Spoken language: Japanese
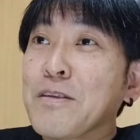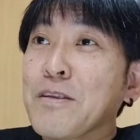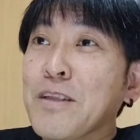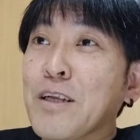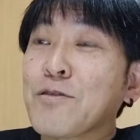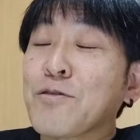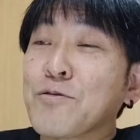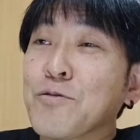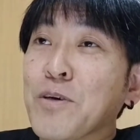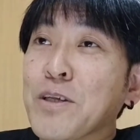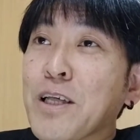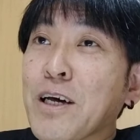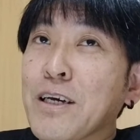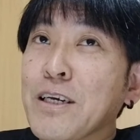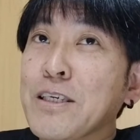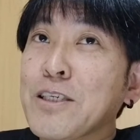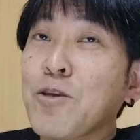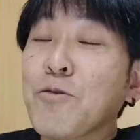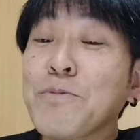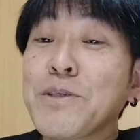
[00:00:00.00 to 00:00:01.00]
なんつうのかな、
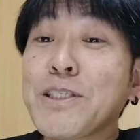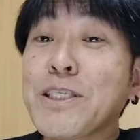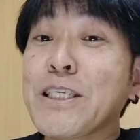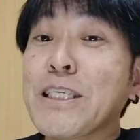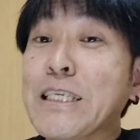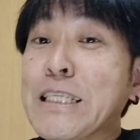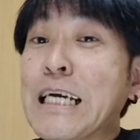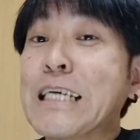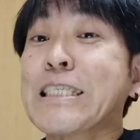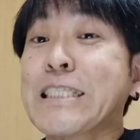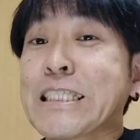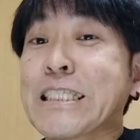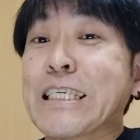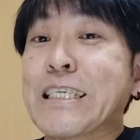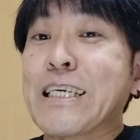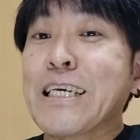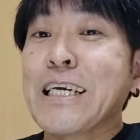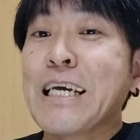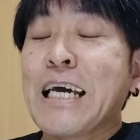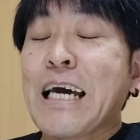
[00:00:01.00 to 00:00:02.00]
人見知りだ
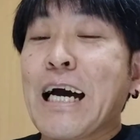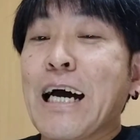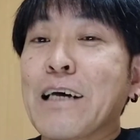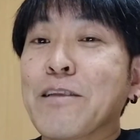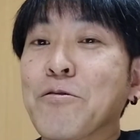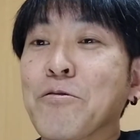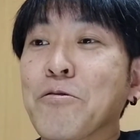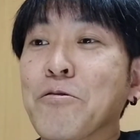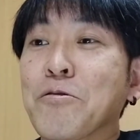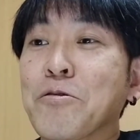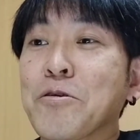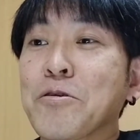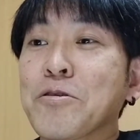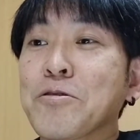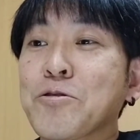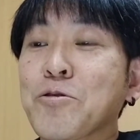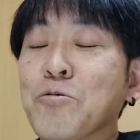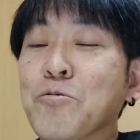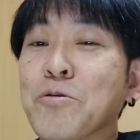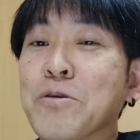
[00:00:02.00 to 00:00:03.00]
し、あの、
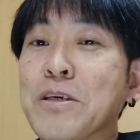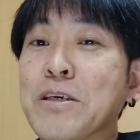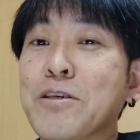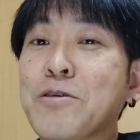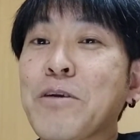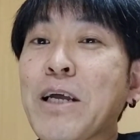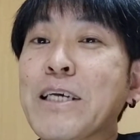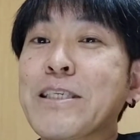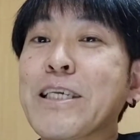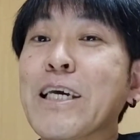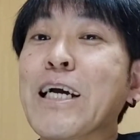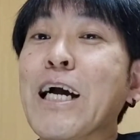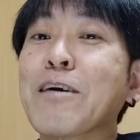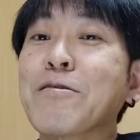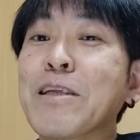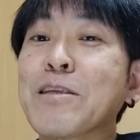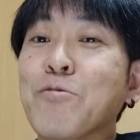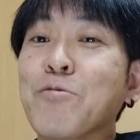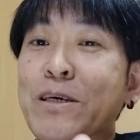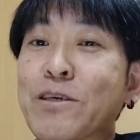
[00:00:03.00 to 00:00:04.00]
ちょ暗い性
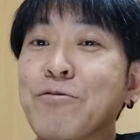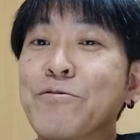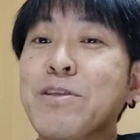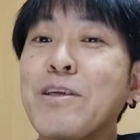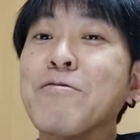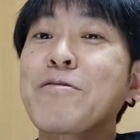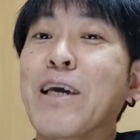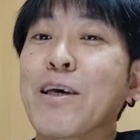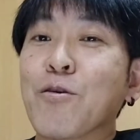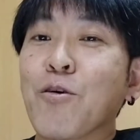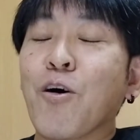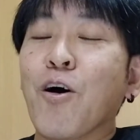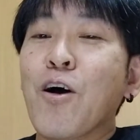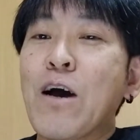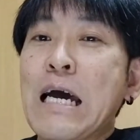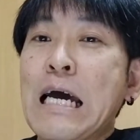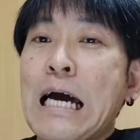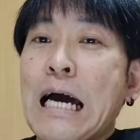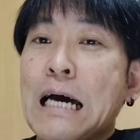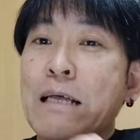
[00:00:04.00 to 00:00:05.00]
格だとか言ってるけど
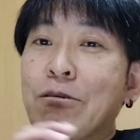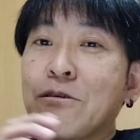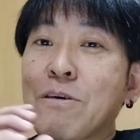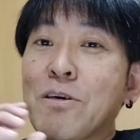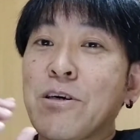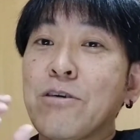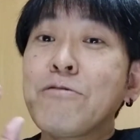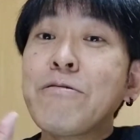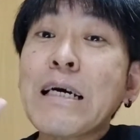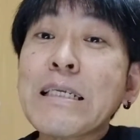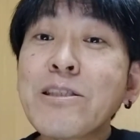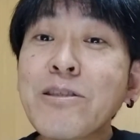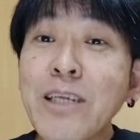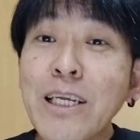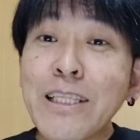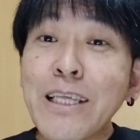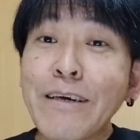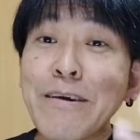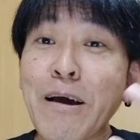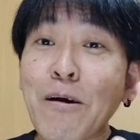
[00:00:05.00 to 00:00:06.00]
あの上
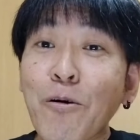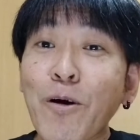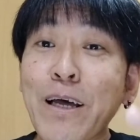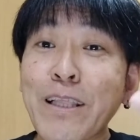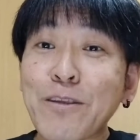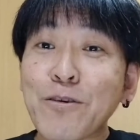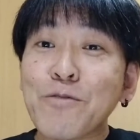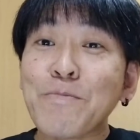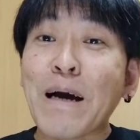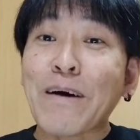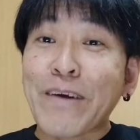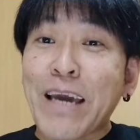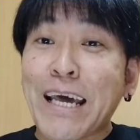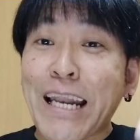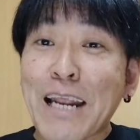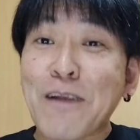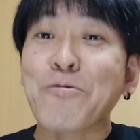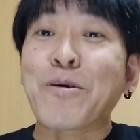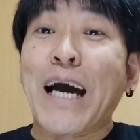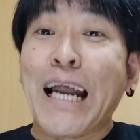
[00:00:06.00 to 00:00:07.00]
面だけはこうやってうまくや
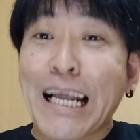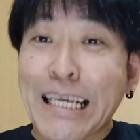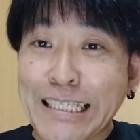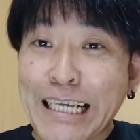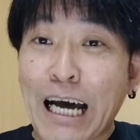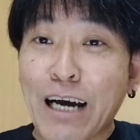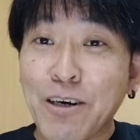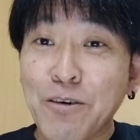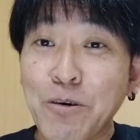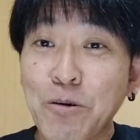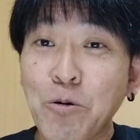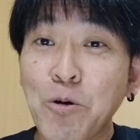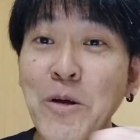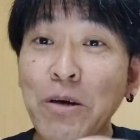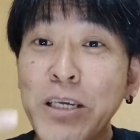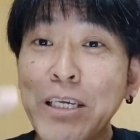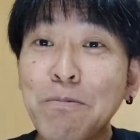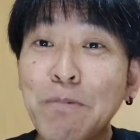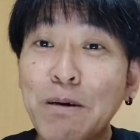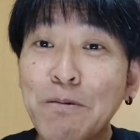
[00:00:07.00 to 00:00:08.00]
れるからさこ
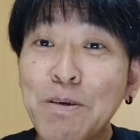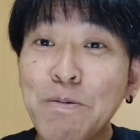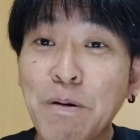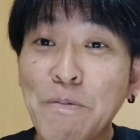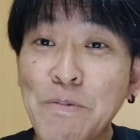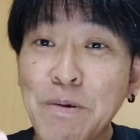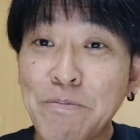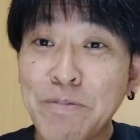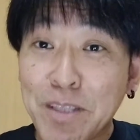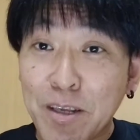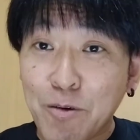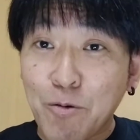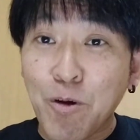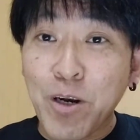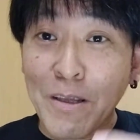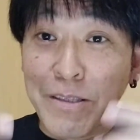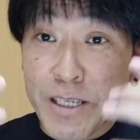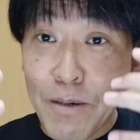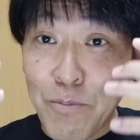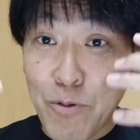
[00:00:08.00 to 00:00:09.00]
れ今今今見てるこ
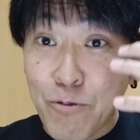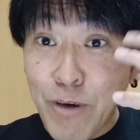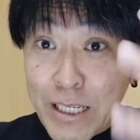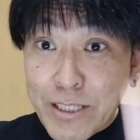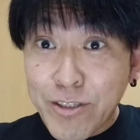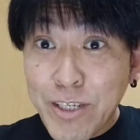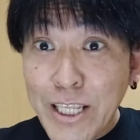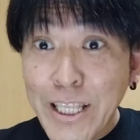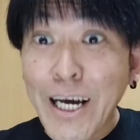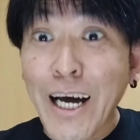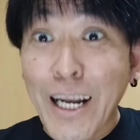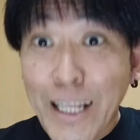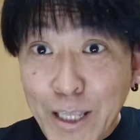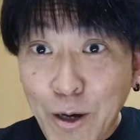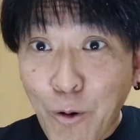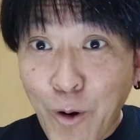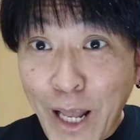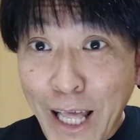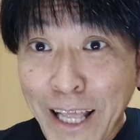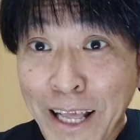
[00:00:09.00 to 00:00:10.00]
れ全部上面だから
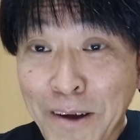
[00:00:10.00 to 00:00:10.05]
ね俺